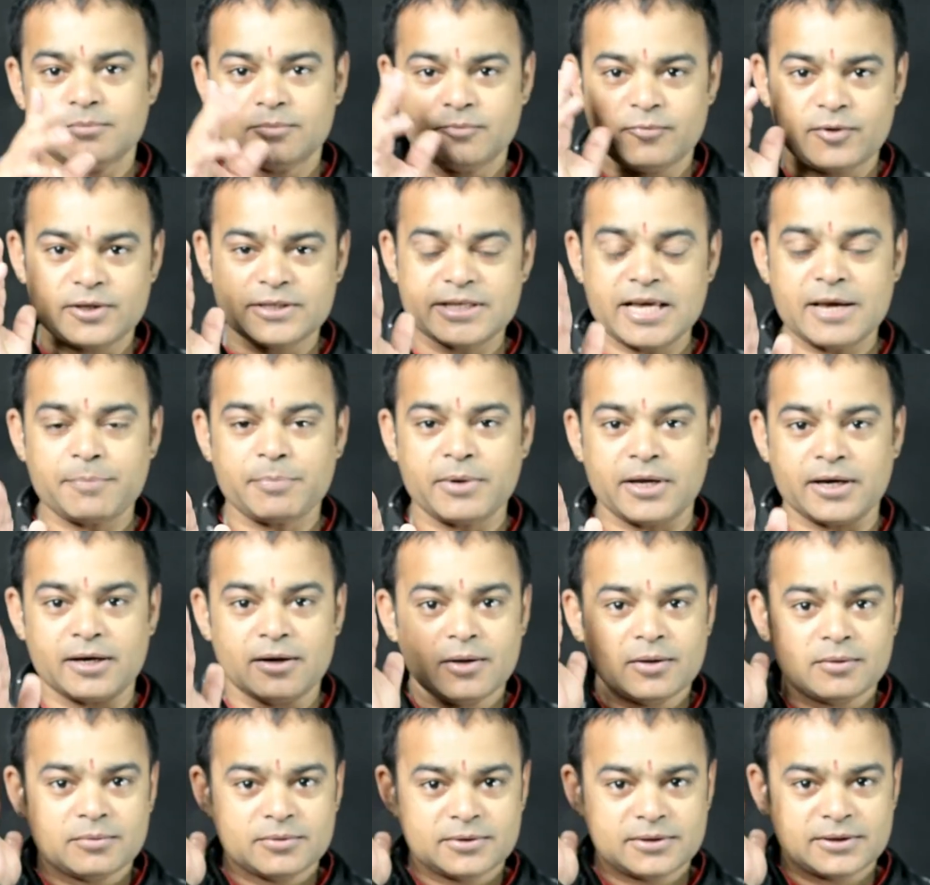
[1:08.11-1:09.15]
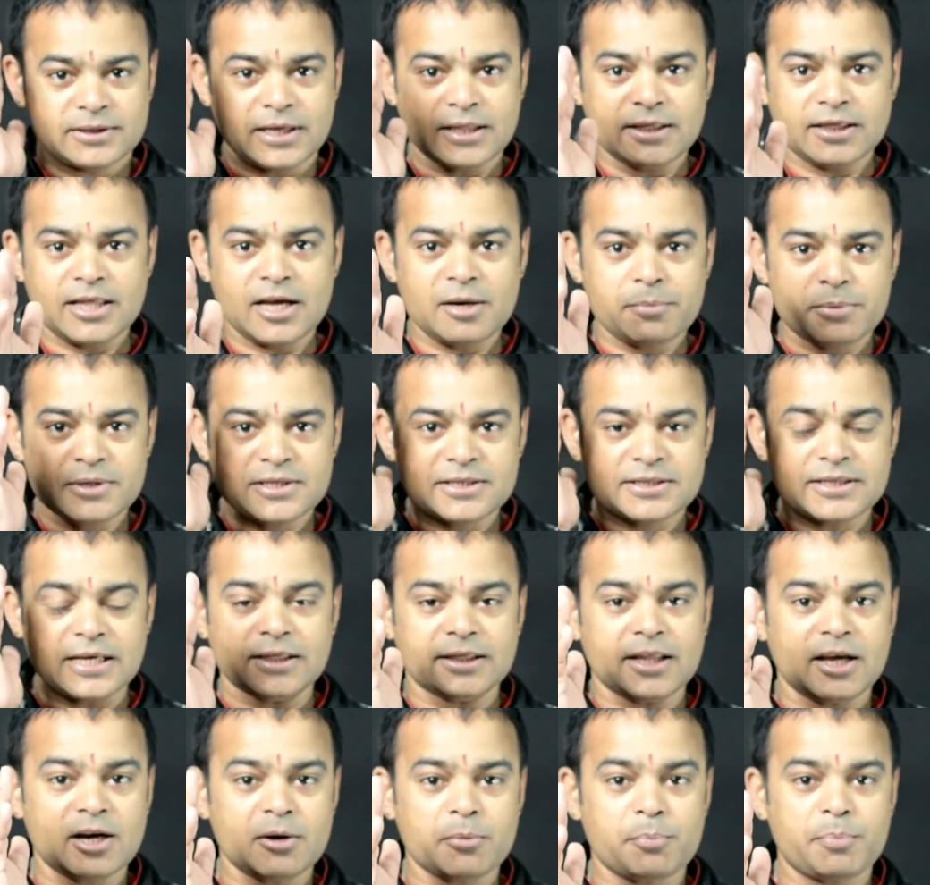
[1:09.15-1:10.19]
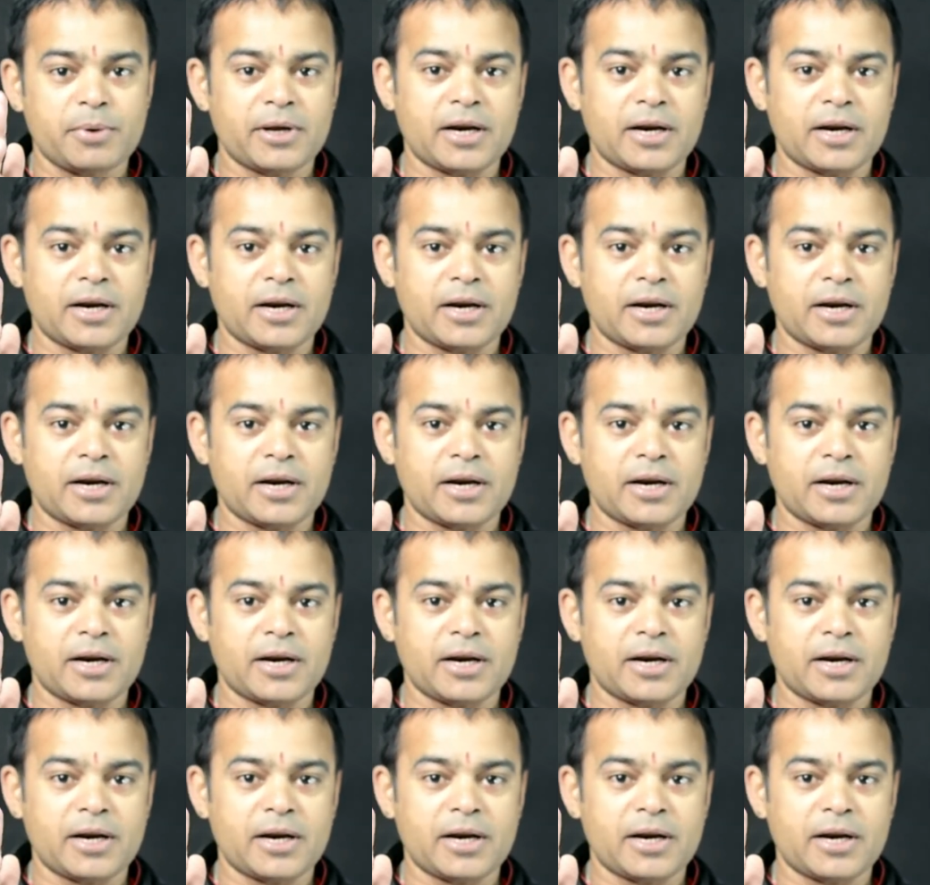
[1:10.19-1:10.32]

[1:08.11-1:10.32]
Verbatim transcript: विषय पर संदर्भ संदर्भ